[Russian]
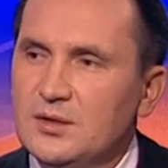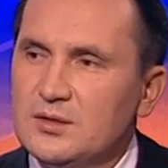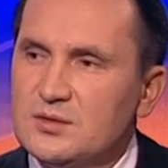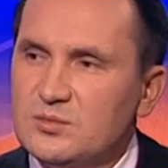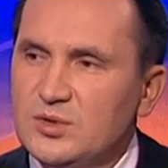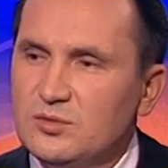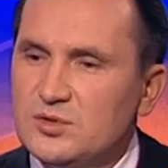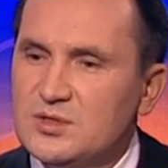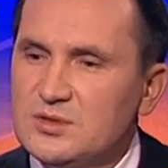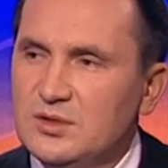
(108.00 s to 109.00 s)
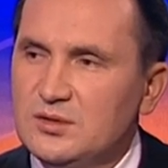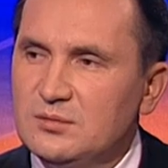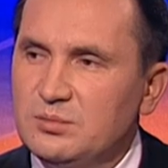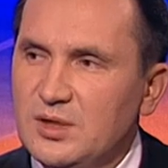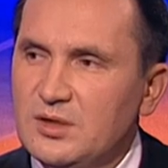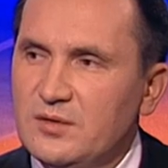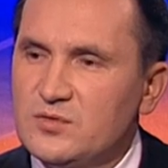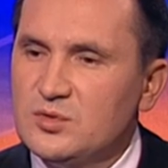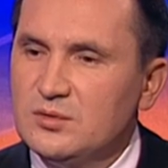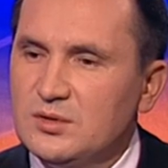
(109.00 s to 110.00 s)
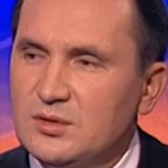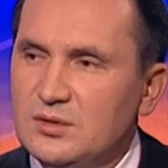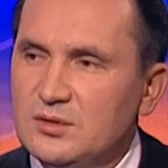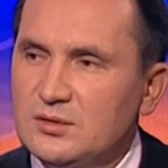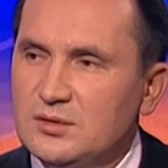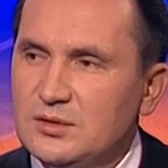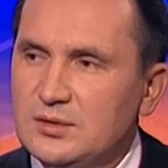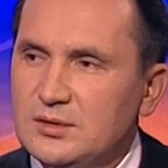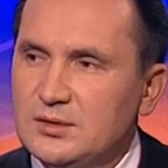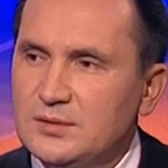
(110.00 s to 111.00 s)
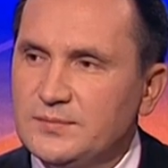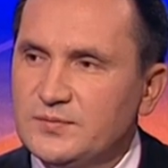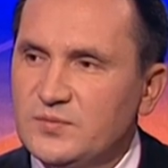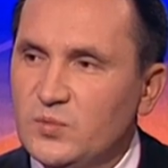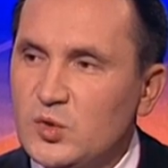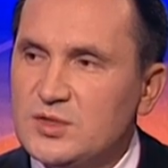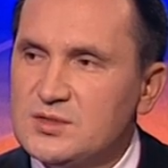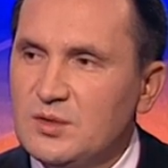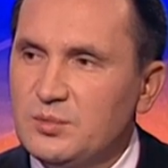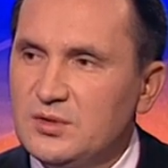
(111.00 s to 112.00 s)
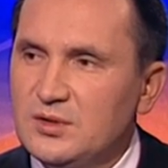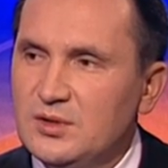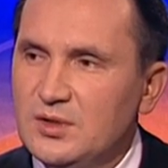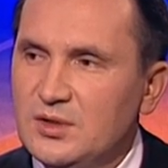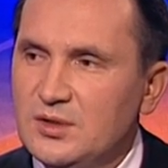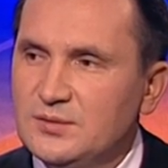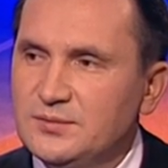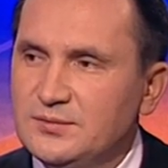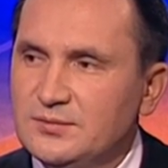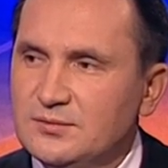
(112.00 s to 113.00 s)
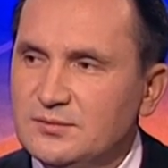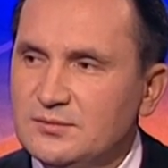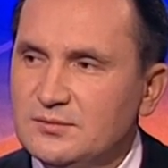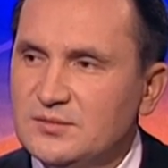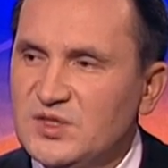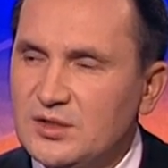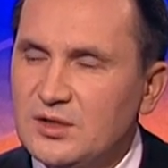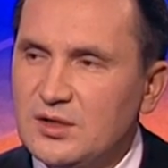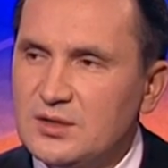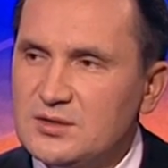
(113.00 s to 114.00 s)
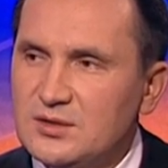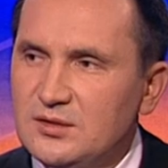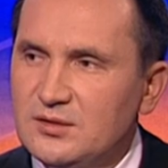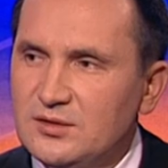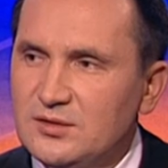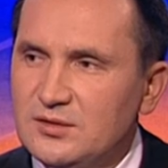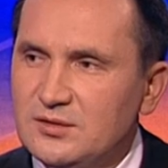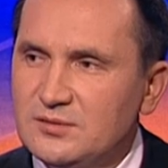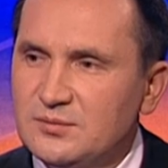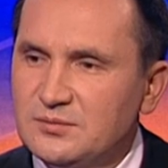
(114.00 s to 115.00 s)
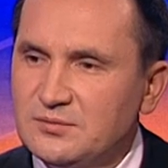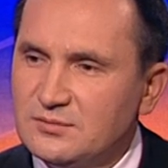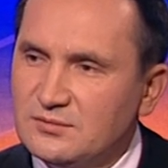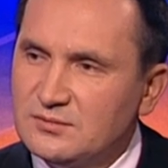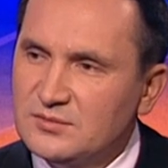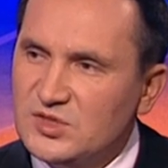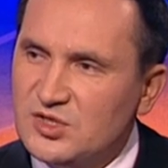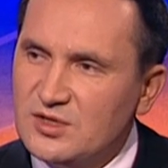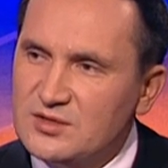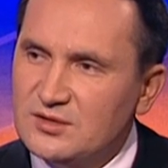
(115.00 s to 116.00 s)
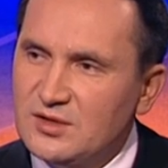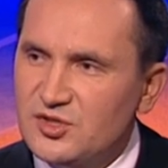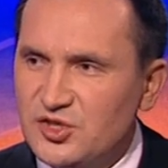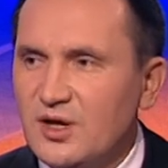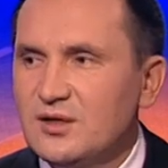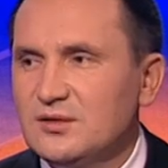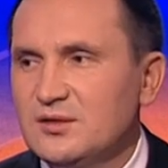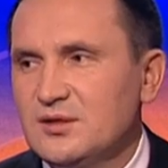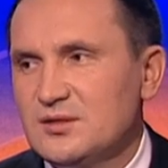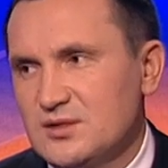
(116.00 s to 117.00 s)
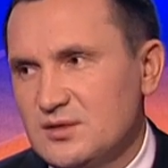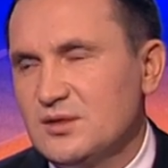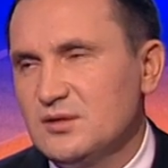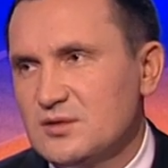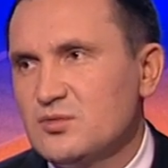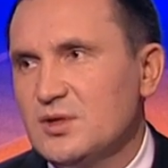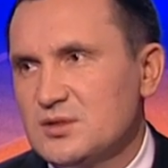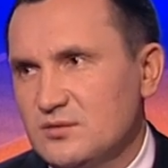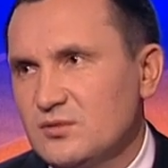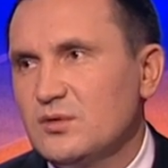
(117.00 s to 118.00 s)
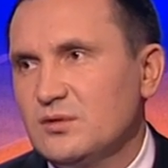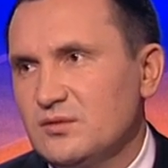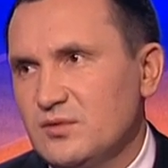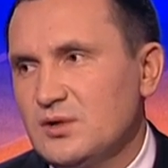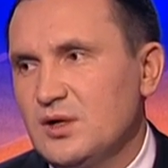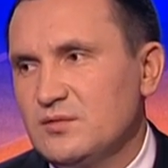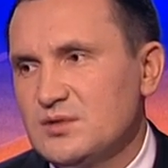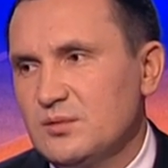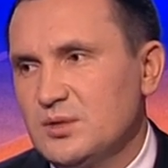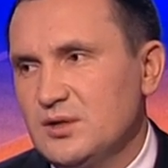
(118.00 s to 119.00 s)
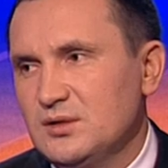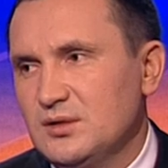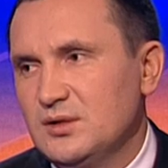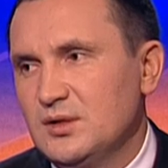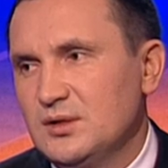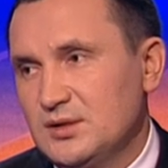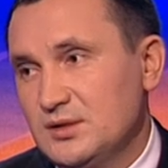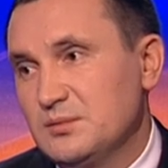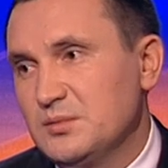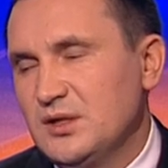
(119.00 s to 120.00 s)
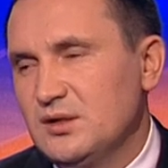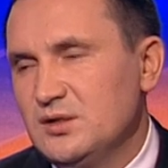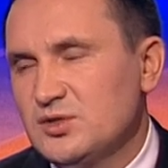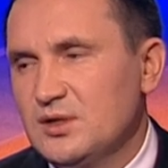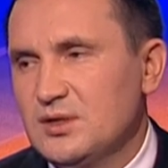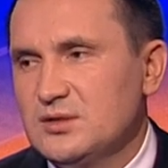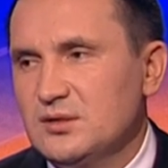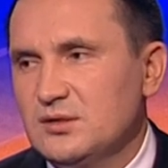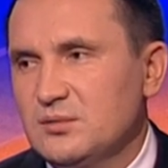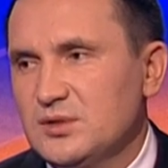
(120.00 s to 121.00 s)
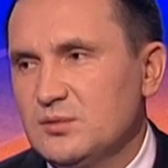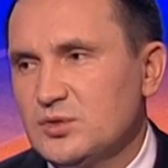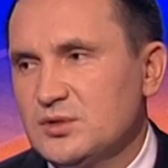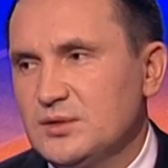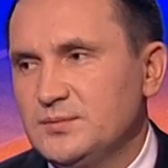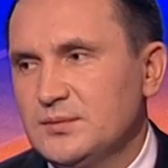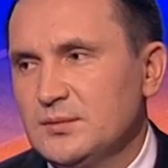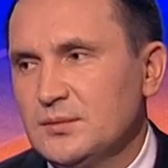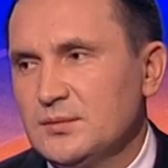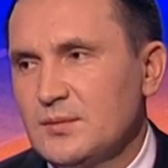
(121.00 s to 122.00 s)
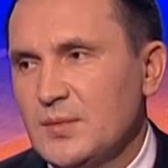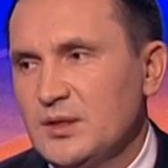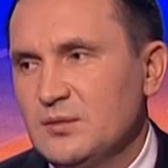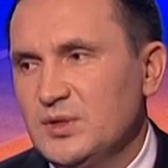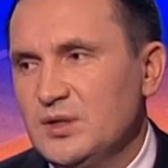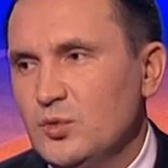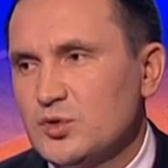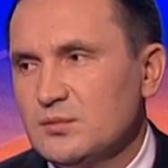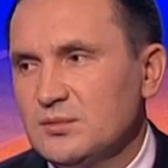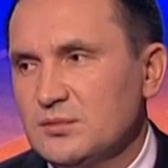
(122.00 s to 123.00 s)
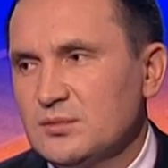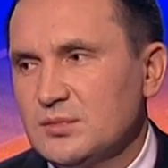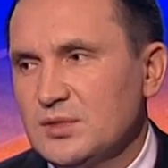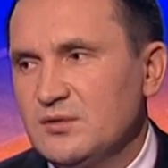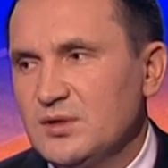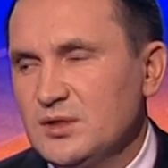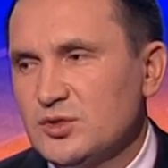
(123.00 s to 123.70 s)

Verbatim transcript: С моей точки зрения, пока все-таки это в большей степени декларации и жест отчаяния и со стороны государственного органа, федерального собрания. Это моя личная оценка, потому что мы не можем говорить,